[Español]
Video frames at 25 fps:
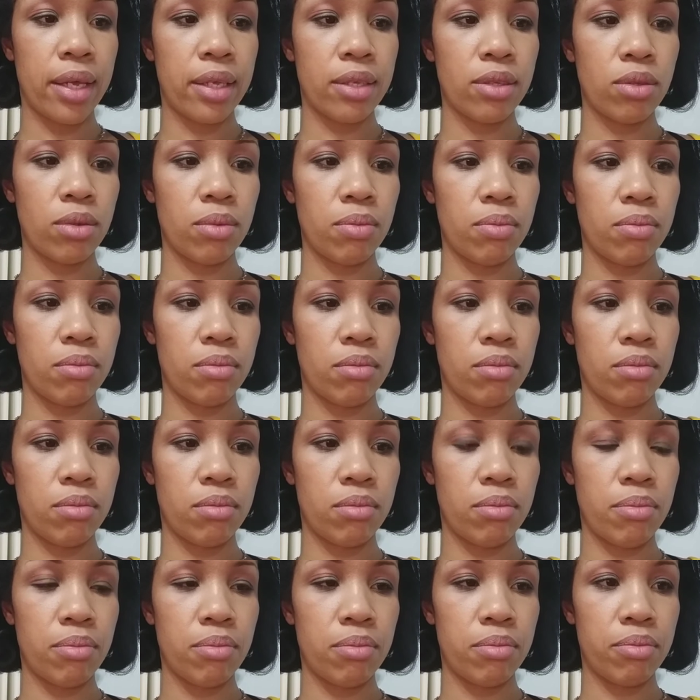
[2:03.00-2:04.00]
es
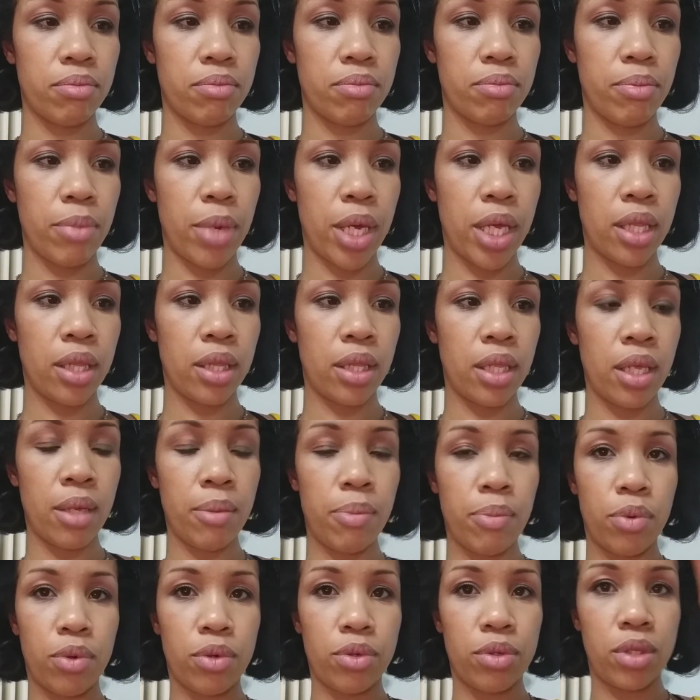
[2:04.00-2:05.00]

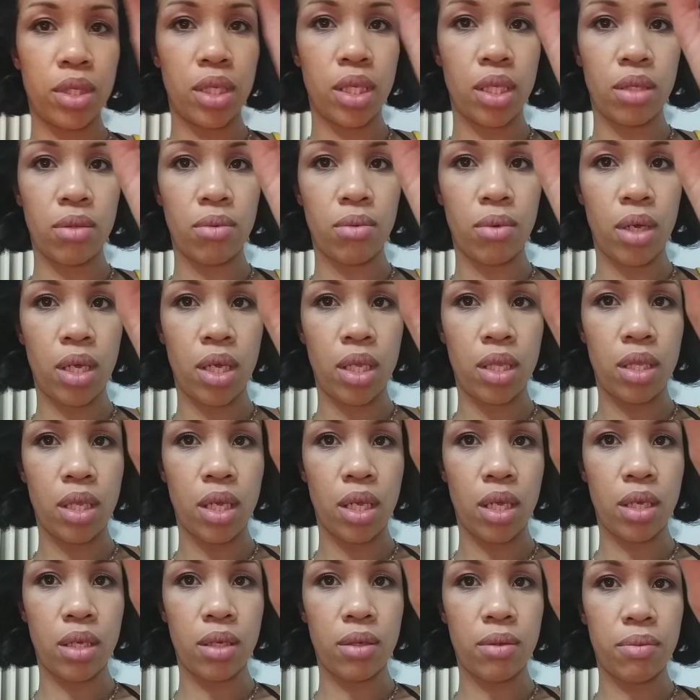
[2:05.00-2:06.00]
20%, mm, ahí
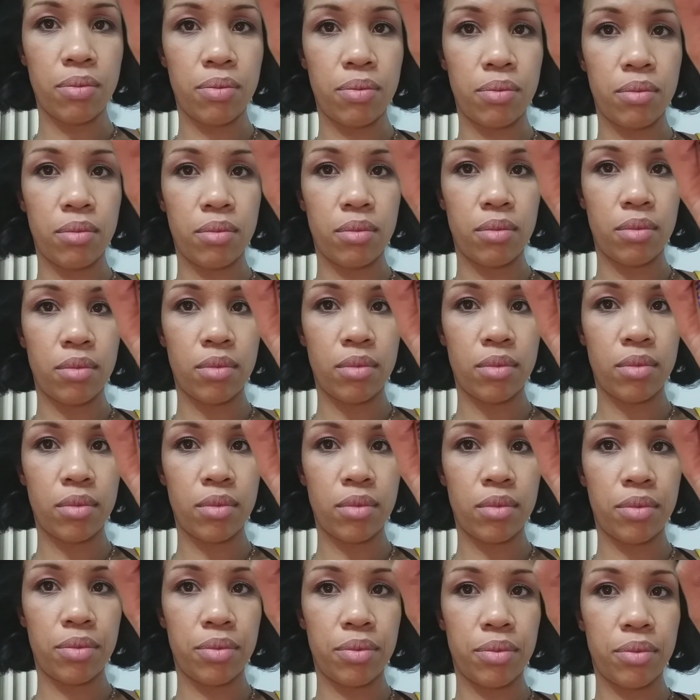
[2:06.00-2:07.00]
está.
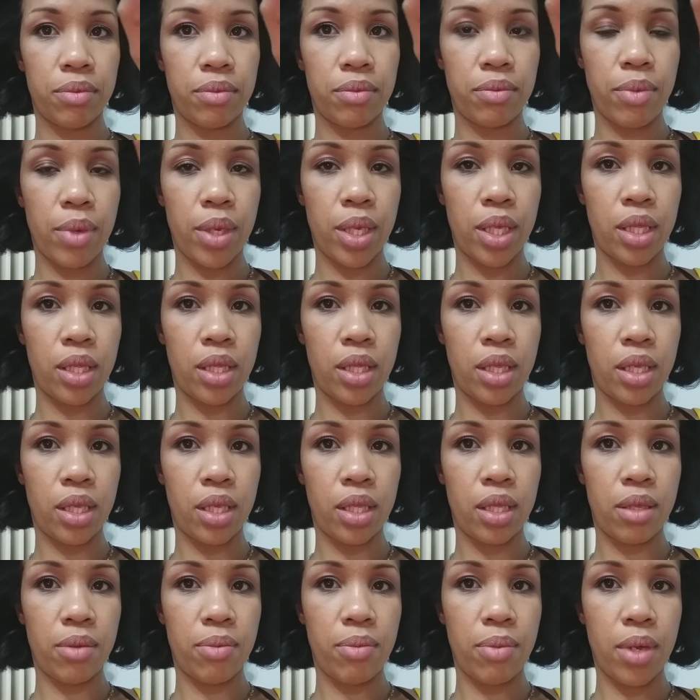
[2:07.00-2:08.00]

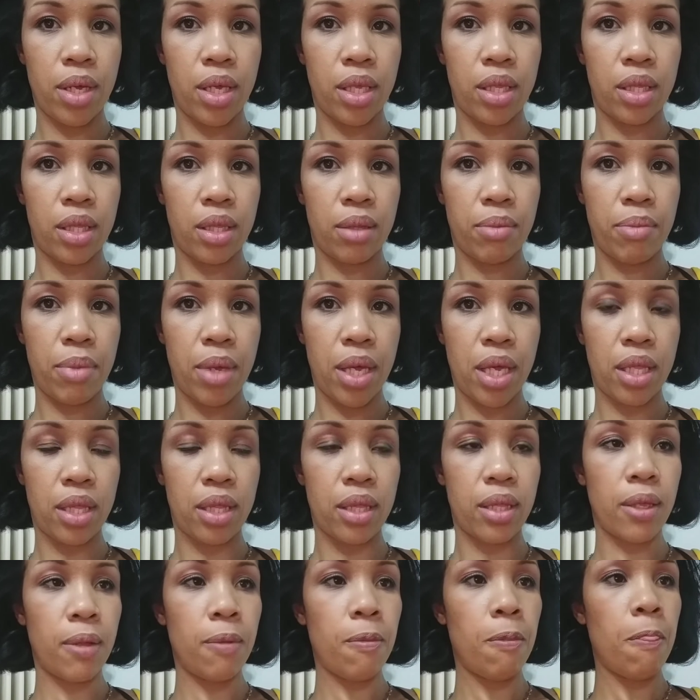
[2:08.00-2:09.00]
20
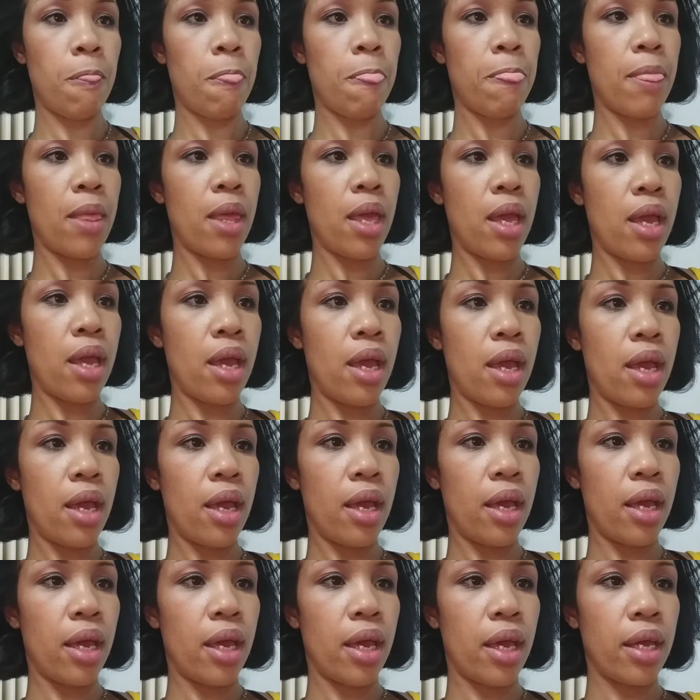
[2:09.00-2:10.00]
20.
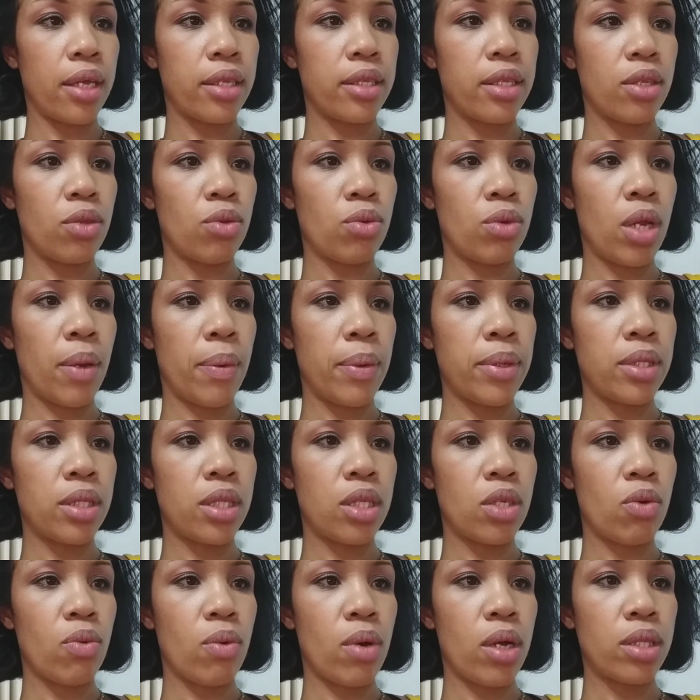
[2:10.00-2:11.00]
Eh, y te dura
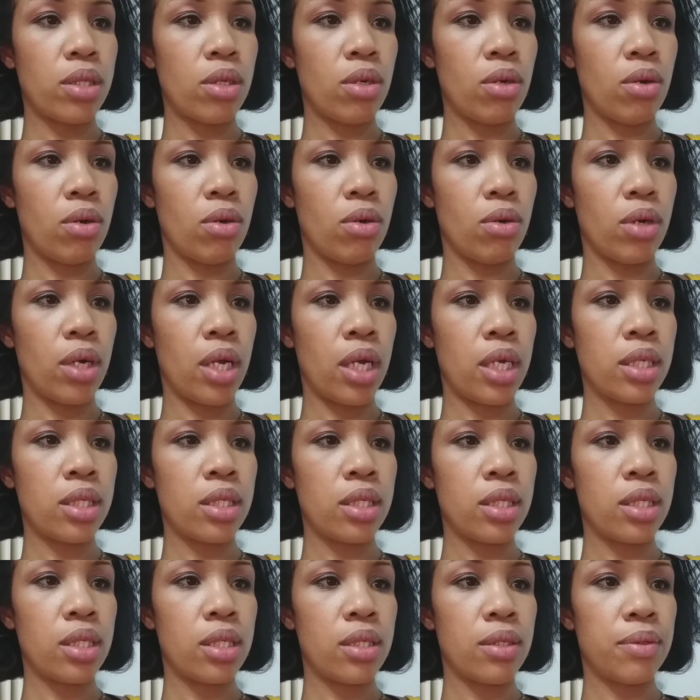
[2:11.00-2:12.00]
24
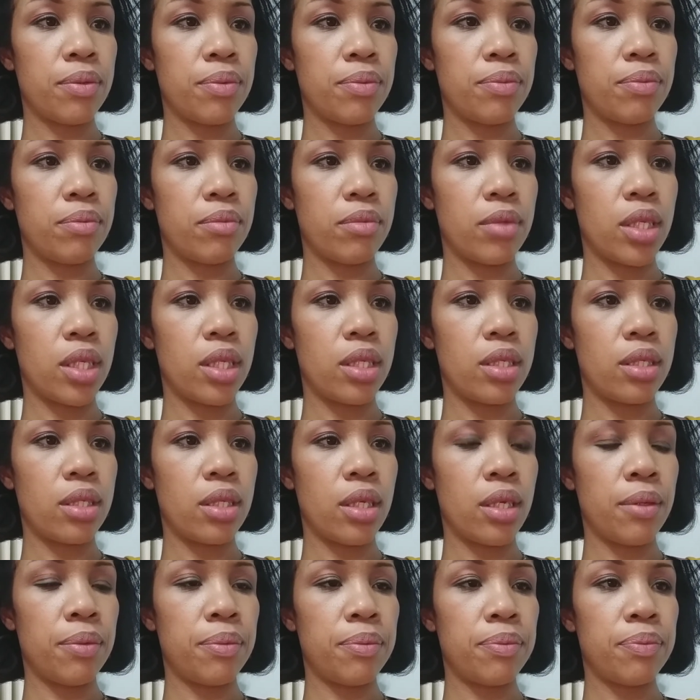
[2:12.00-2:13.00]
horas,
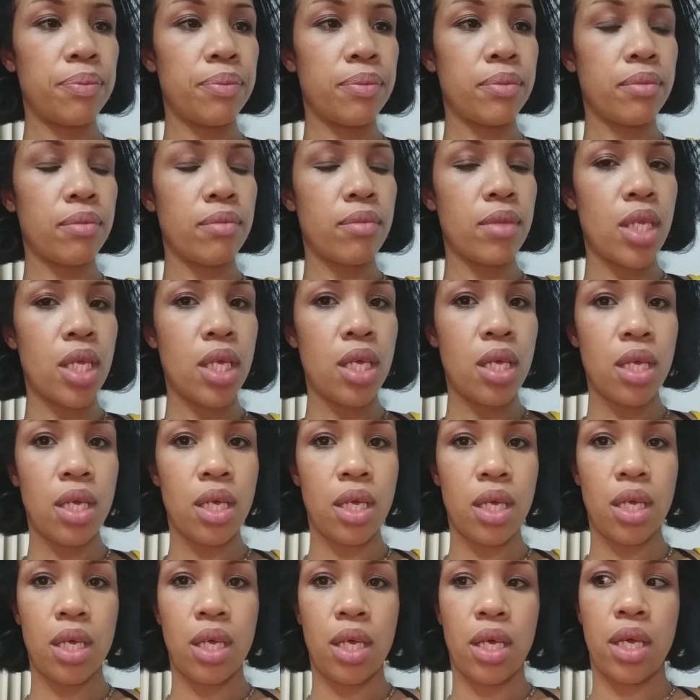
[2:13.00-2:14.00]
dice.
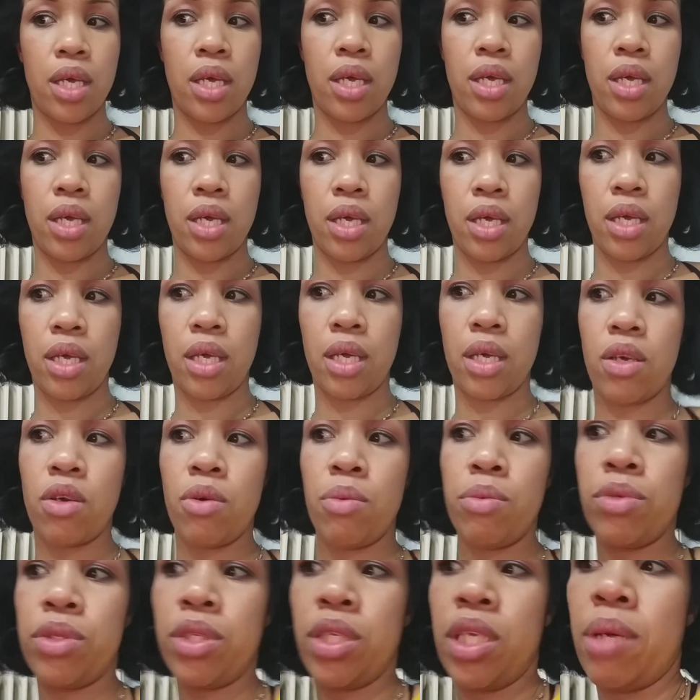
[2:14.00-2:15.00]
Eh,
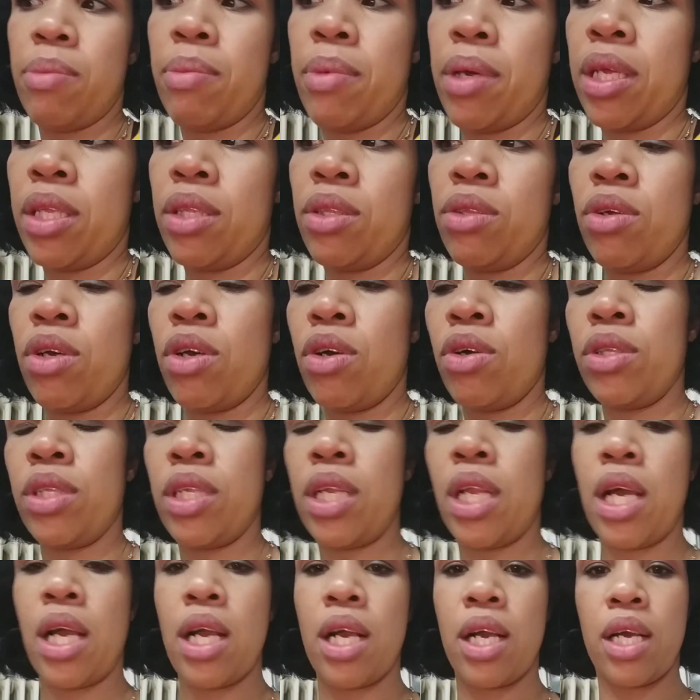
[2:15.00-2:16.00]
¿cómo se llama esto?
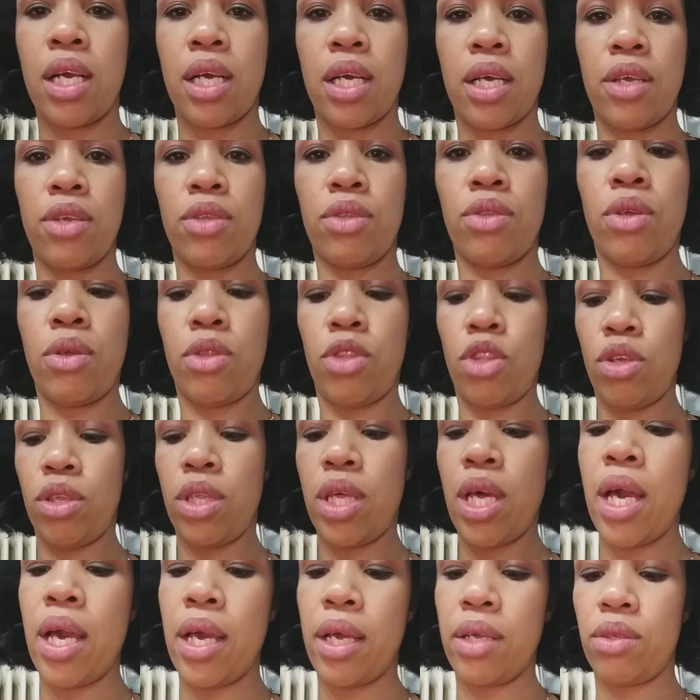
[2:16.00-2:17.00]
Otra que yo estoy, no,
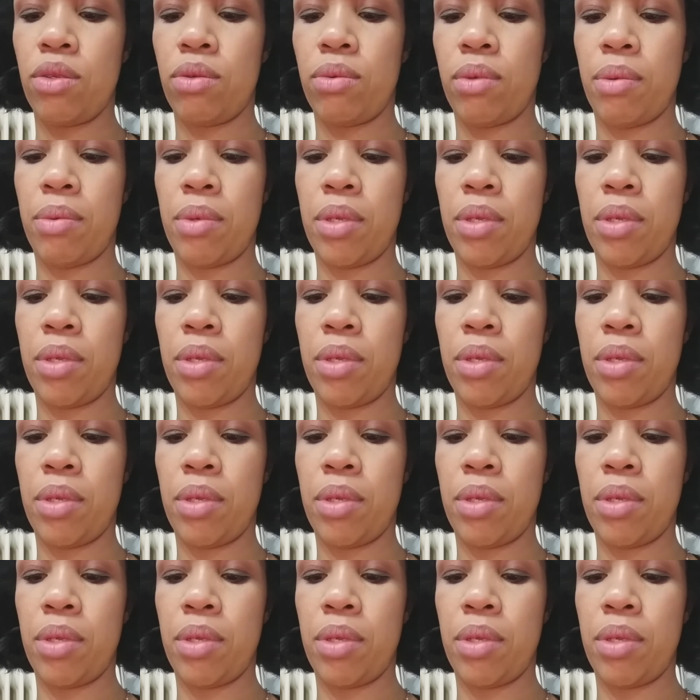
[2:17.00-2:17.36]
deja eso,